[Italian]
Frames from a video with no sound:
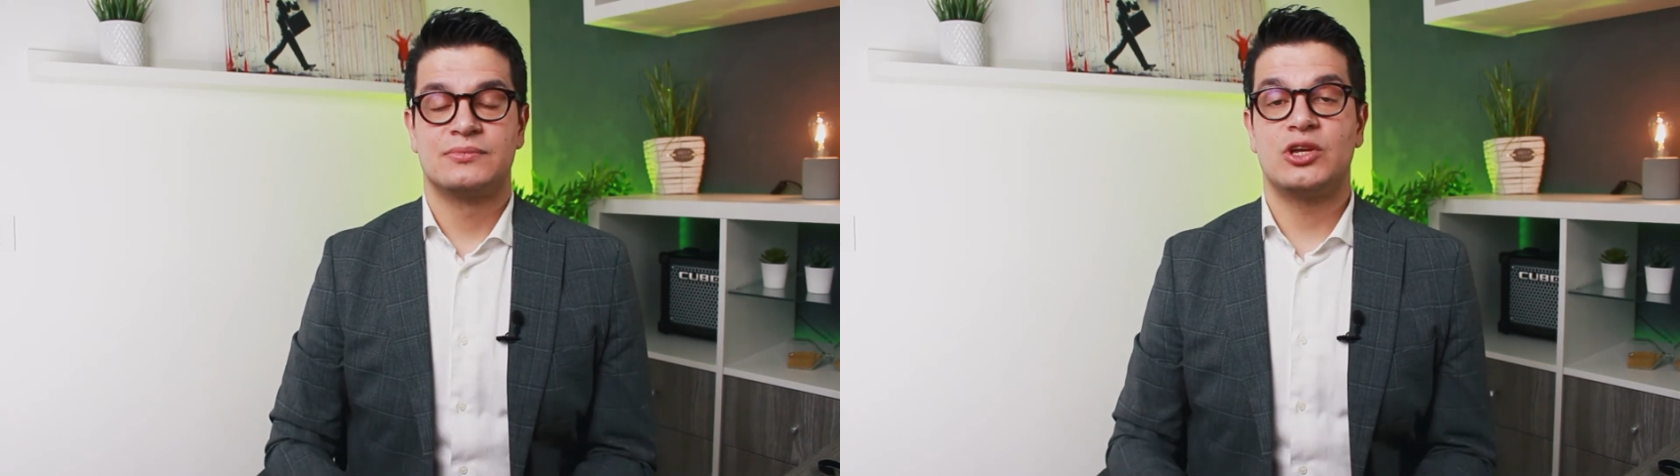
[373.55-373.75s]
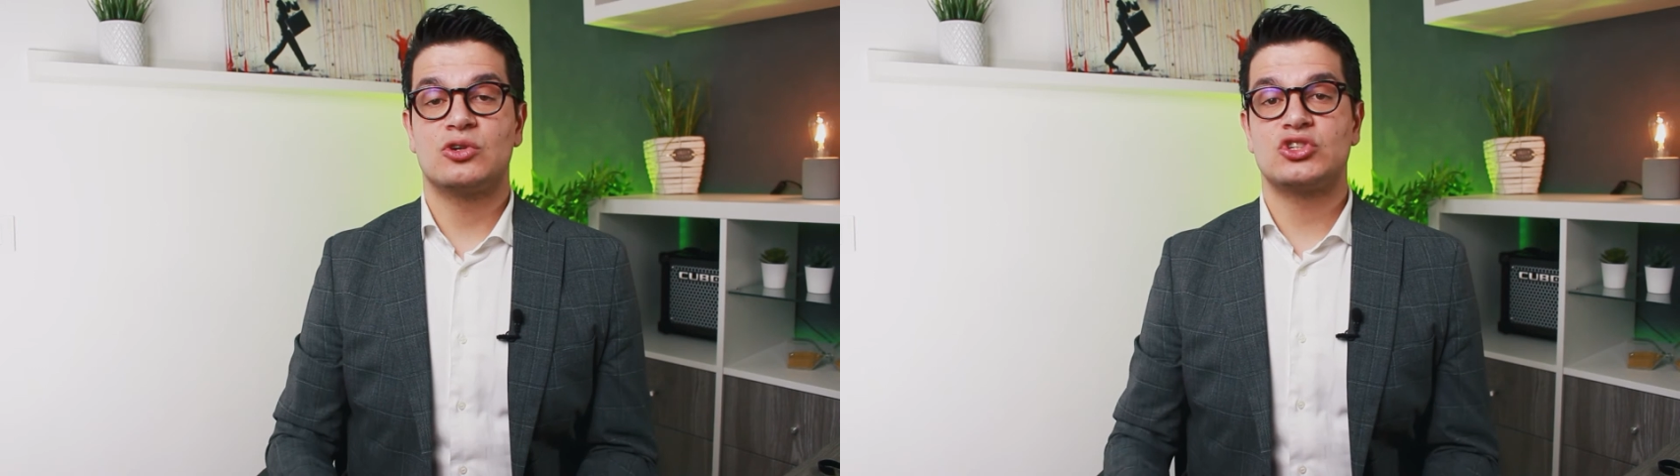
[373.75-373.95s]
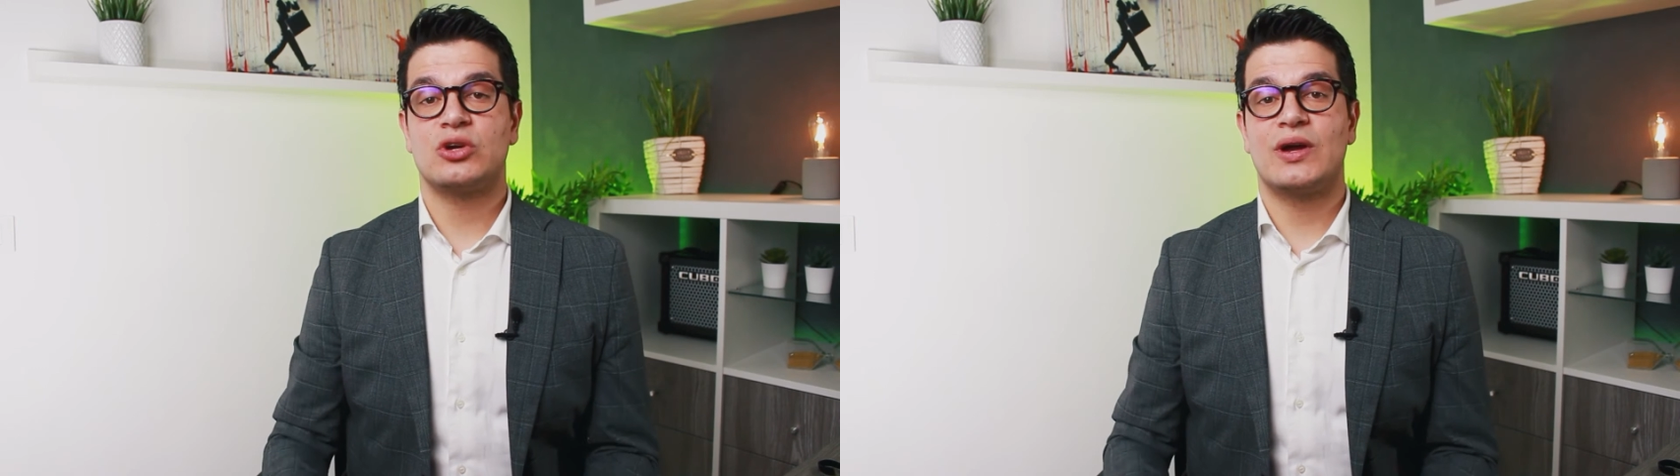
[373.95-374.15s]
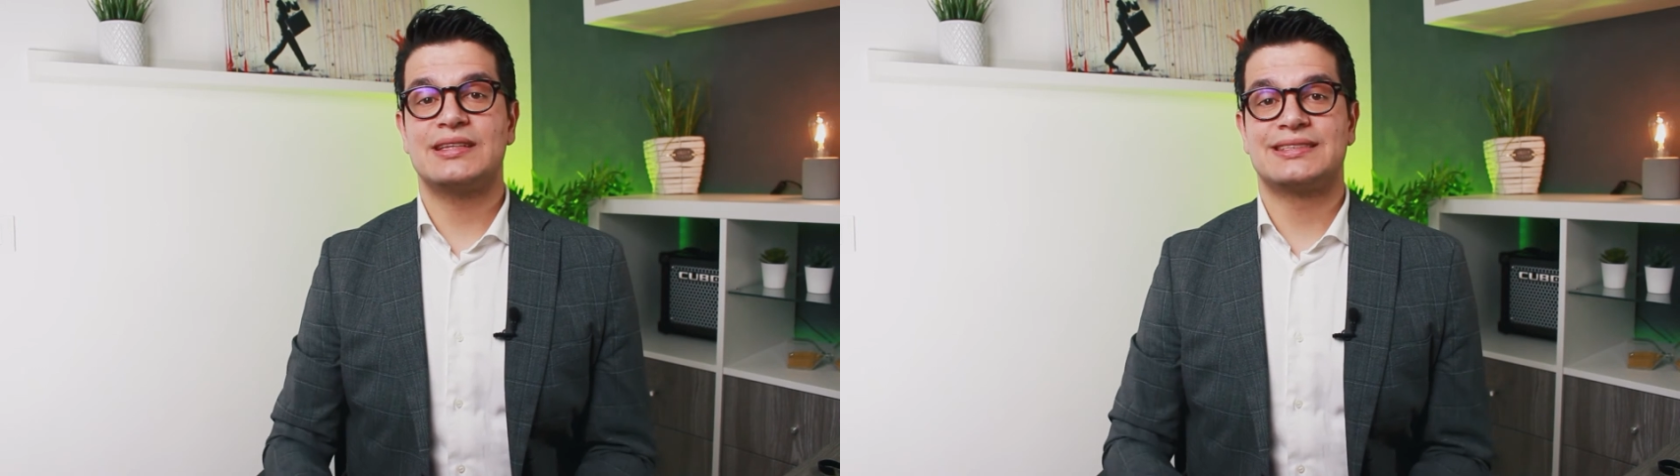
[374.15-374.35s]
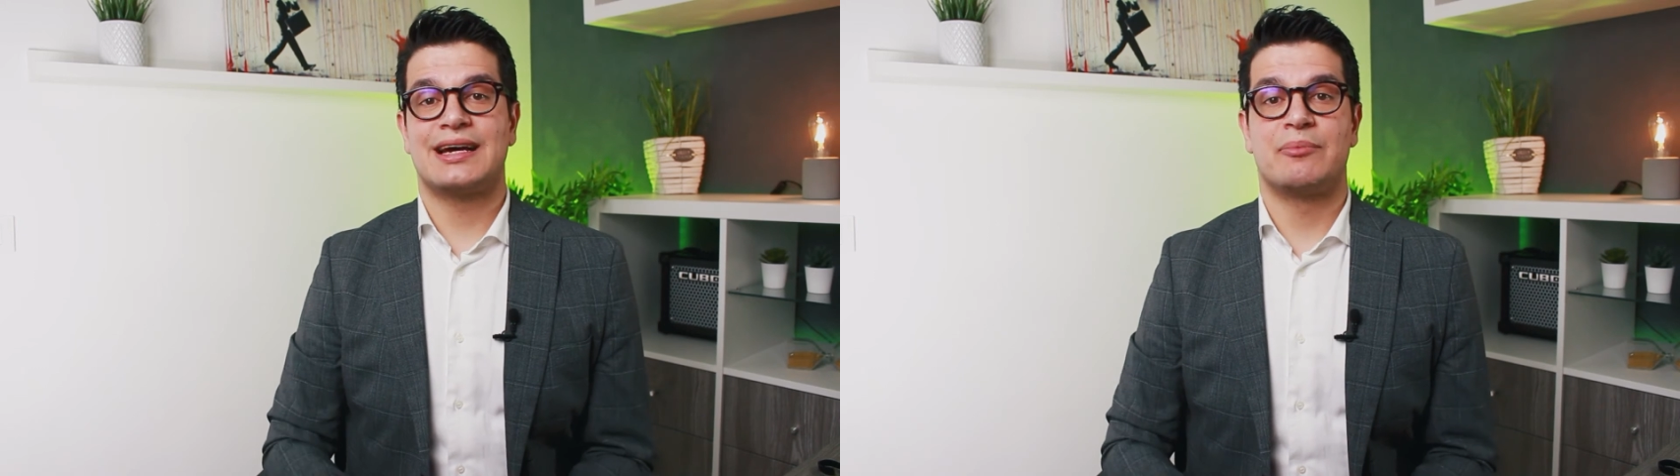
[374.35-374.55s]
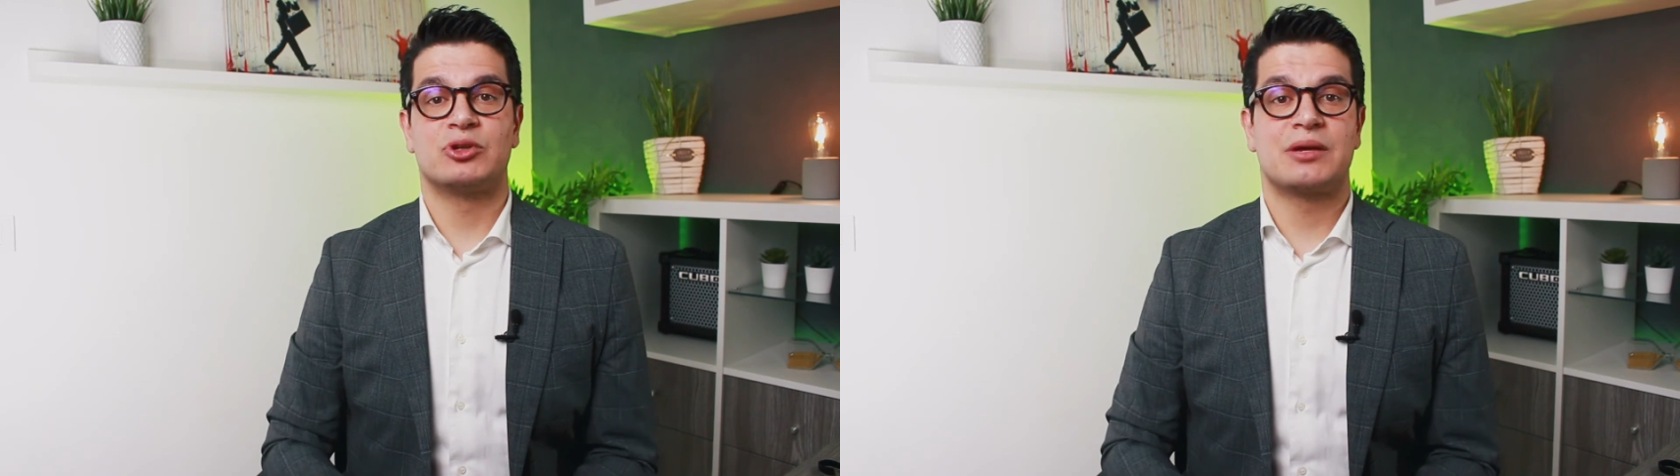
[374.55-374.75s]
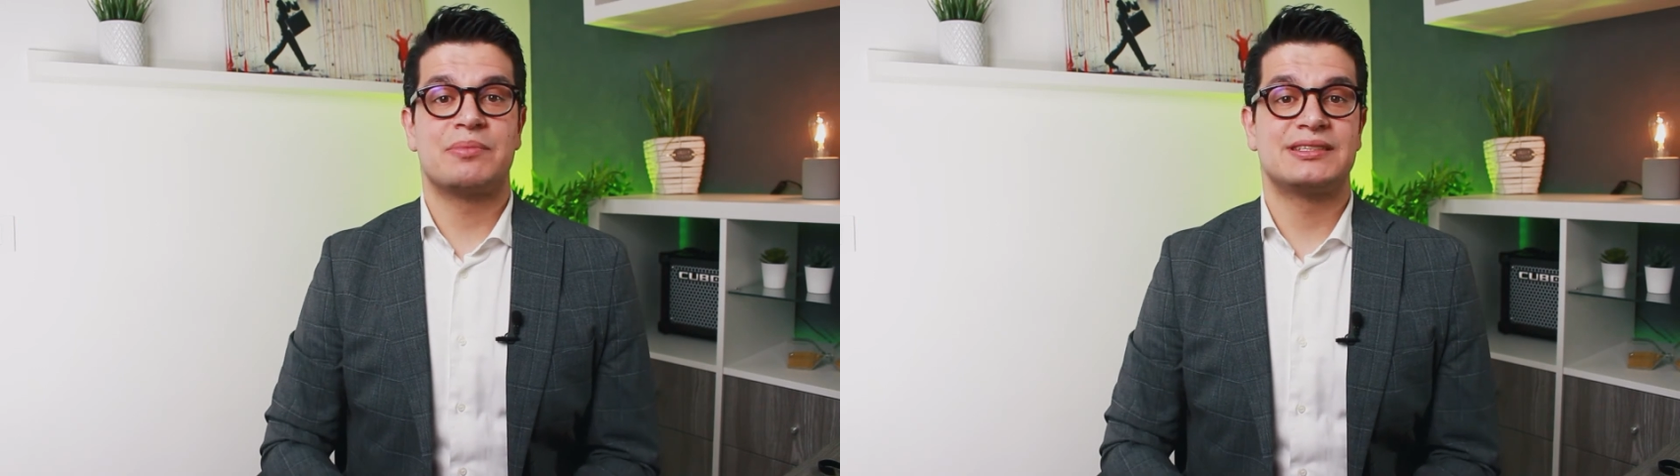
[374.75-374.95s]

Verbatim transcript: Di conseguenza potrebbe